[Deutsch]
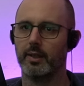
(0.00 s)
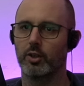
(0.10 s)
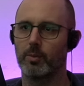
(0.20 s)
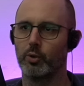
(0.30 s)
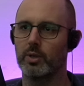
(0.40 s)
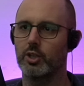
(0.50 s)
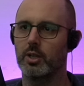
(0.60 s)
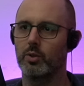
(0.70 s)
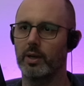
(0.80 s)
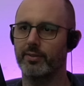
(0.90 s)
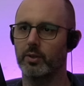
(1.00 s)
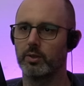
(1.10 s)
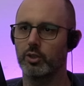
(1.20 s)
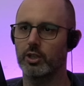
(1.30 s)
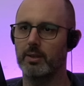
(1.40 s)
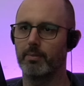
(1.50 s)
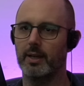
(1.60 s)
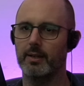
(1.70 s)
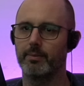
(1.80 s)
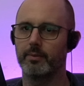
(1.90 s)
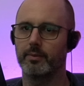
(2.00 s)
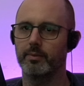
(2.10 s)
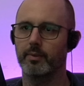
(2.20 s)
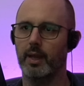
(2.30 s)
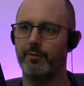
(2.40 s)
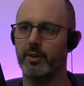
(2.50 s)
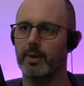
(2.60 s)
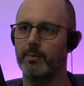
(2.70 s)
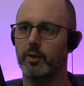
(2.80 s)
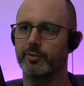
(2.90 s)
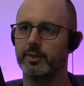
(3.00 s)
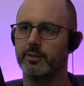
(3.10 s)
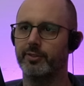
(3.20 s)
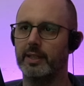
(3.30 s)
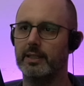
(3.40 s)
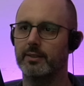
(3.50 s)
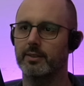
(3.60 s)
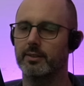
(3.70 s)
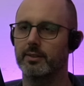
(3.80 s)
Komm, Luigi, du darfst da unten stehen bleiben. Einfach mal im offenen Feld.